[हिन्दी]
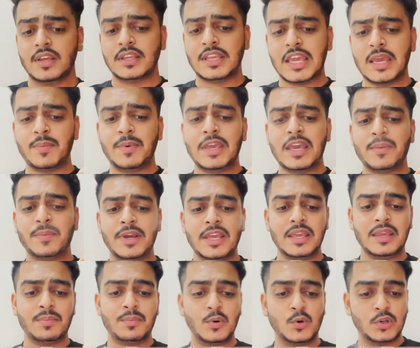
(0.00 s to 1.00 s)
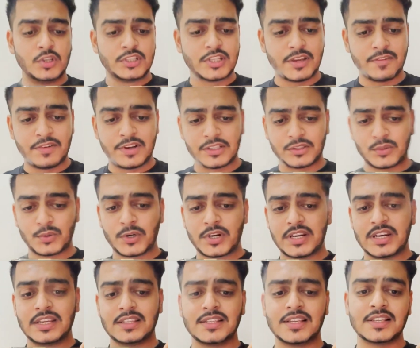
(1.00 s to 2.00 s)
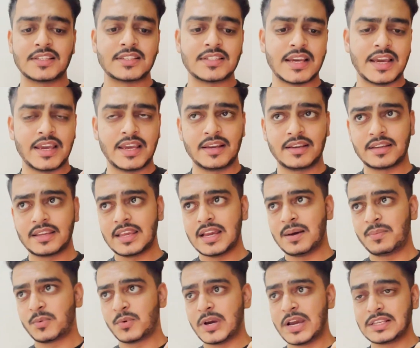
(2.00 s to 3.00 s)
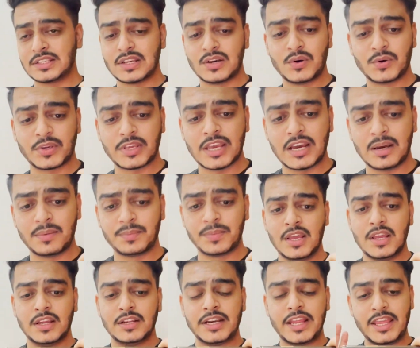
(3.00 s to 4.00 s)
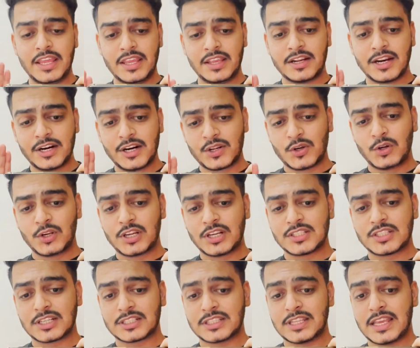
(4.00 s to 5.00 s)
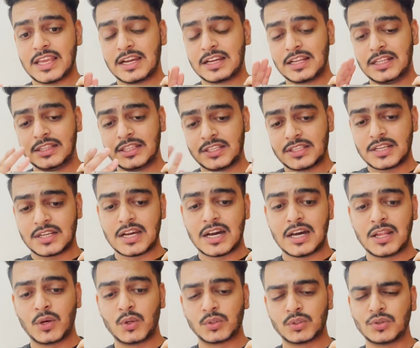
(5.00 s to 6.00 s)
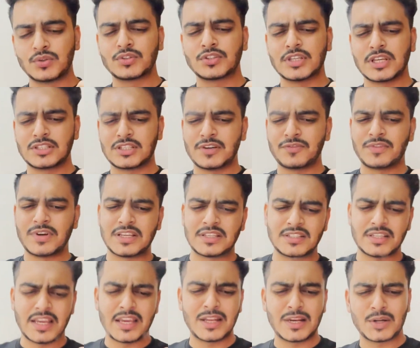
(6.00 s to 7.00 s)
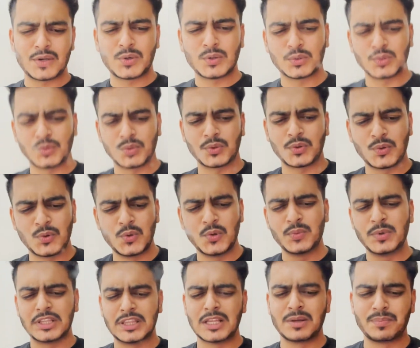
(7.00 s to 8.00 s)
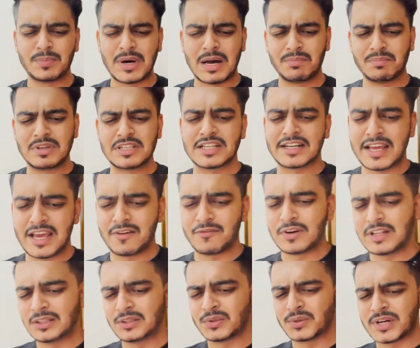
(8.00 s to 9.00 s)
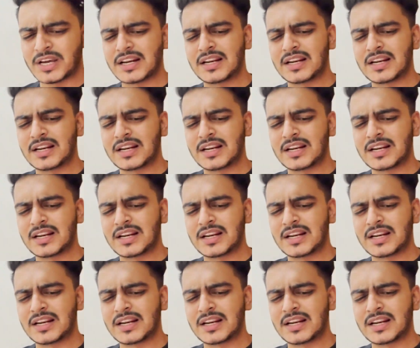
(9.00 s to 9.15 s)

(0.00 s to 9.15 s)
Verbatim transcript: ये भी है भाई भूल से व्रत तोड़ने से अच्छा है कि आपको ऐसा हो कि आप नहीं कंट्रोल कर सकते या गलती से खा लो तो उससे अच्छा फासना ही रखो तो क्यों मतलब पाप भी चढ़ाया फालतू का है